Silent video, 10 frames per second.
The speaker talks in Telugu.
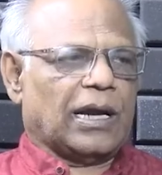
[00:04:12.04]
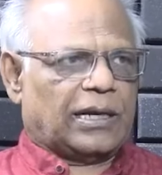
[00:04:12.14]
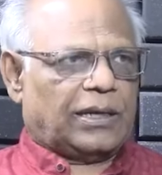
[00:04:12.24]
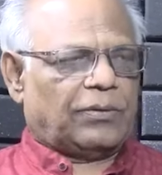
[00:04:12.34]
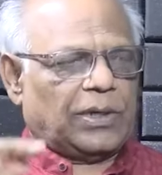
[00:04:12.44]

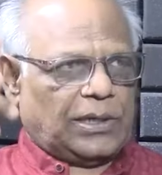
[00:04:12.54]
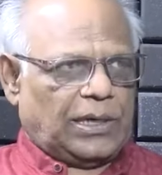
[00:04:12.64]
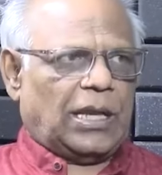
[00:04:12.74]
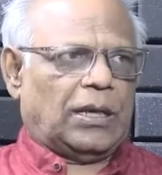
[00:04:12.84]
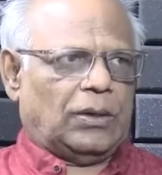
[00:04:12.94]

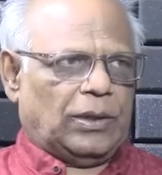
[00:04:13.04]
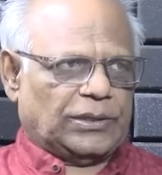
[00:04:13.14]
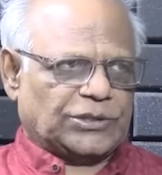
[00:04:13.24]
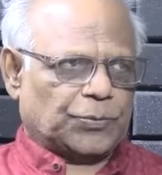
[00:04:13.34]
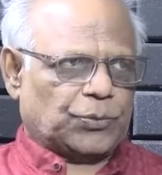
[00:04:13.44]
అగ్రవర్ణాలు
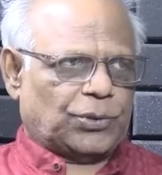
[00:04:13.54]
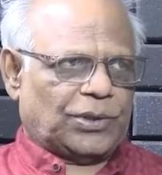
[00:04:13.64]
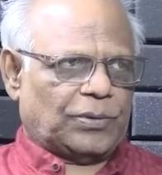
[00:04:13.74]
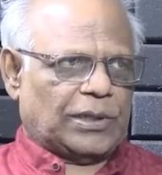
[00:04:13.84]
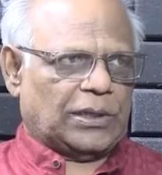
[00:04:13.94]
అని
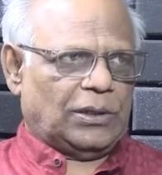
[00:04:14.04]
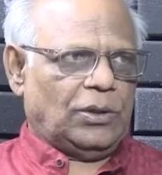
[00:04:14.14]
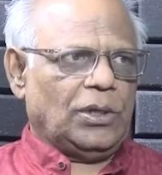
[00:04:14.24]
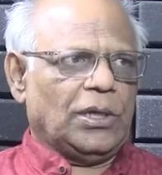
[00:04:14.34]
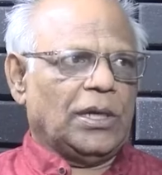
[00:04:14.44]
చెప్పుకునే
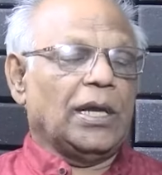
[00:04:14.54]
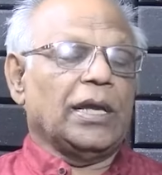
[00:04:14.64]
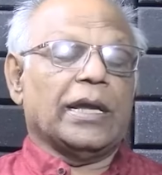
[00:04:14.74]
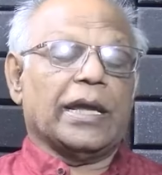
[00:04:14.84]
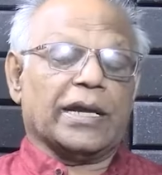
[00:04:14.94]
వాళ్ళల్లో
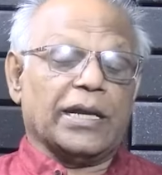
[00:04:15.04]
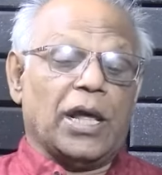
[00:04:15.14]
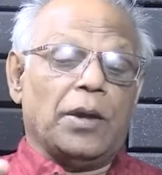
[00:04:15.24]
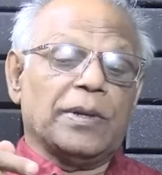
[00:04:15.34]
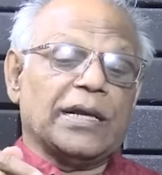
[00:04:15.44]

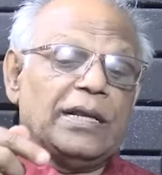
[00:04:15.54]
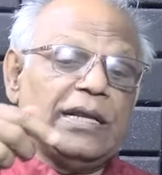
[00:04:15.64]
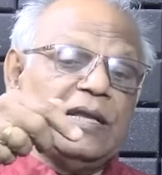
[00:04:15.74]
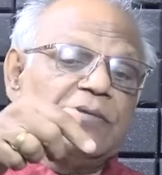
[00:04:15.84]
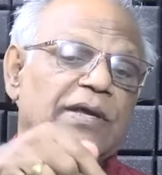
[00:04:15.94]

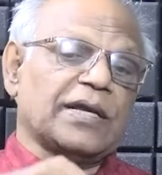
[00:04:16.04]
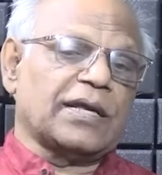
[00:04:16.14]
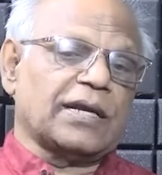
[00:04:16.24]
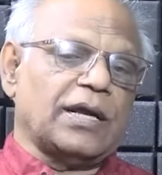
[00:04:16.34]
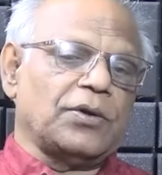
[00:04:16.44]
ఎకనామికల్లీ
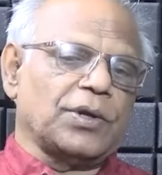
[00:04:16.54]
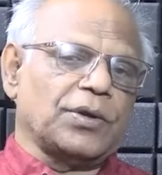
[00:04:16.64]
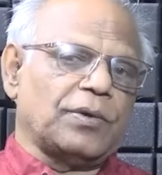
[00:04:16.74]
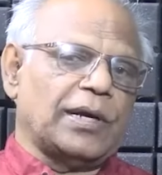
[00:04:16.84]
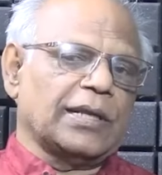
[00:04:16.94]
వీకర్గా
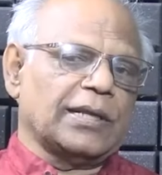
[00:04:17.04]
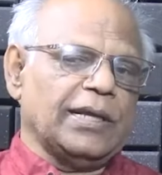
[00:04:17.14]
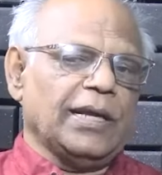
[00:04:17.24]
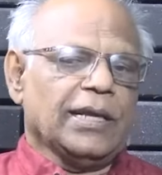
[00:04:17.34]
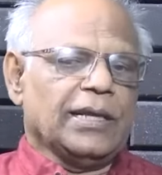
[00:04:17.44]
ఉన్న
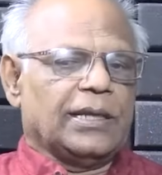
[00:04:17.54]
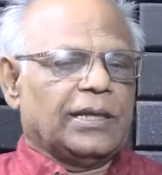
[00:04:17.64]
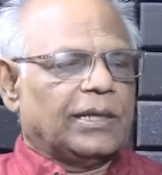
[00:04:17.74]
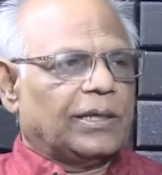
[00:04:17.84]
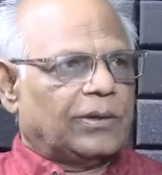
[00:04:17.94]
వాళ్ళని
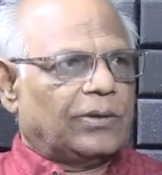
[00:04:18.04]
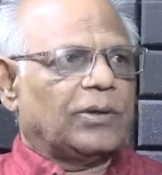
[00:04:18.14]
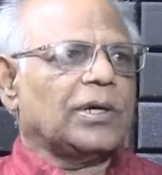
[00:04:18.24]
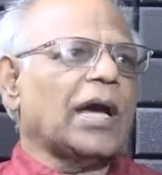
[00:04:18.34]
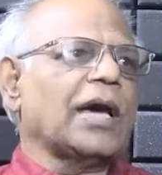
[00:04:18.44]

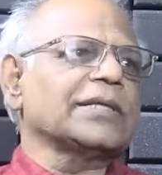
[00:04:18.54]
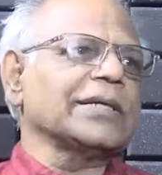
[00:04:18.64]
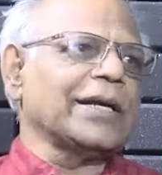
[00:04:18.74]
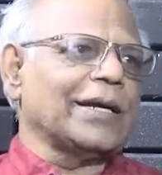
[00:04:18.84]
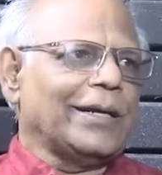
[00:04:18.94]

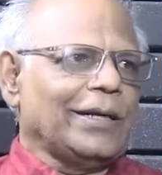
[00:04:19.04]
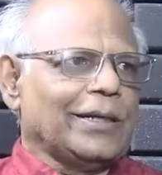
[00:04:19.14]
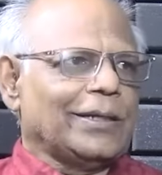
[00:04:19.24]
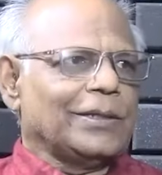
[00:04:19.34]
ఆర్థికంగా